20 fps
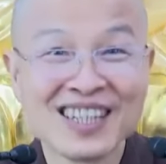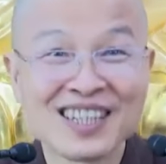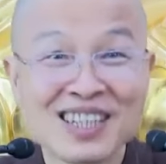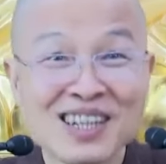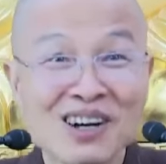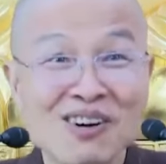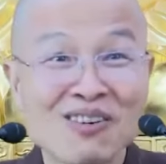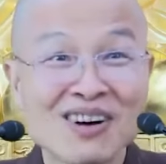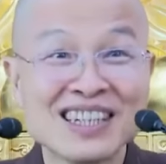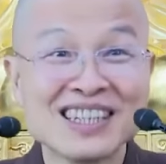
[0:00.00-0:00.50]
这个
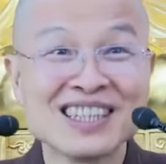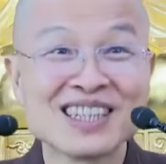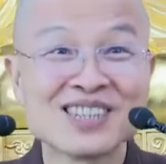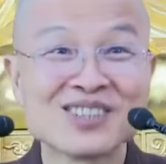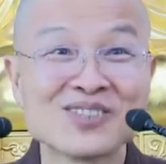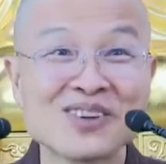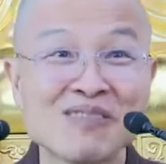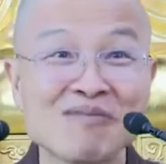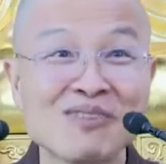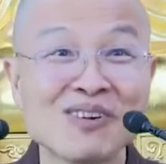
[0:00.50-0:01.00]
惯性
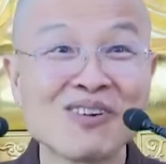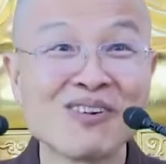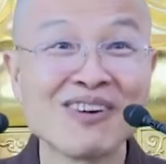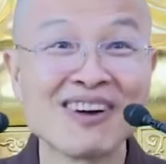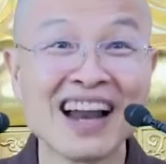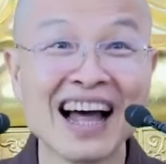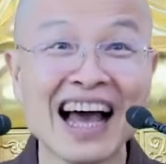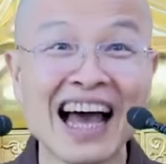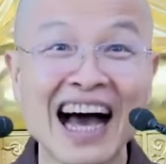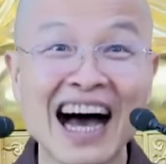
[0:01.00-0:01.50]
转不过
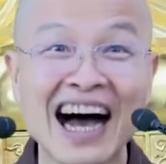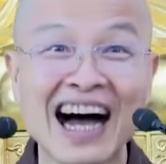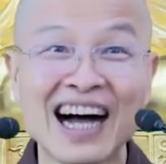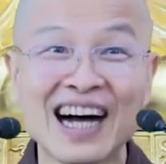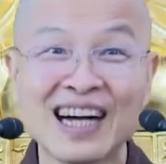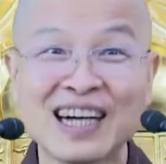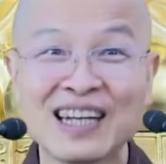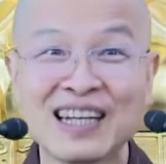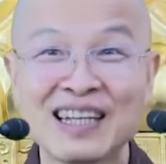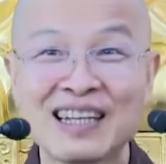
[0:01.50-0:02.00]
来啊，
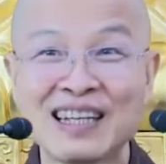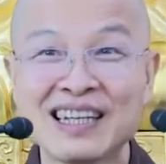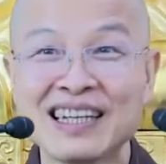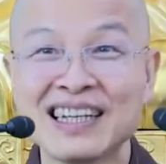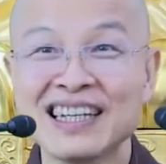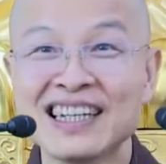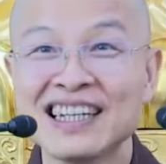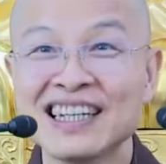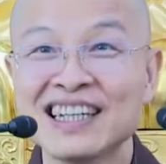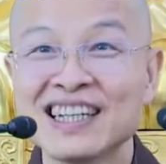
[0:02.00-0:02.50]

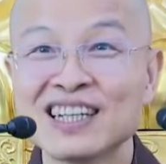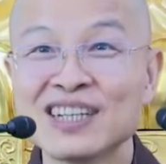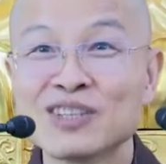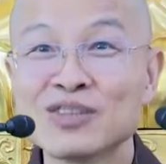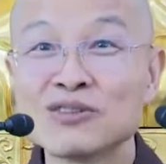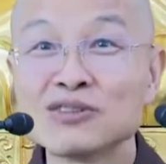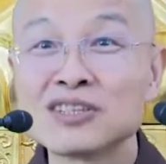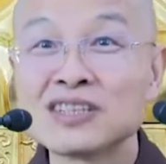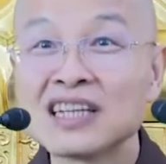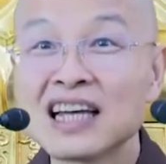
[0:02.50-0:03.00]

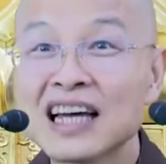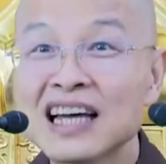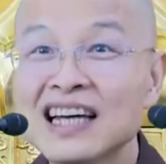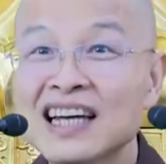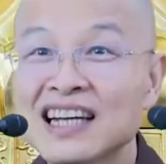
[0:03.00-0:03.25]
都是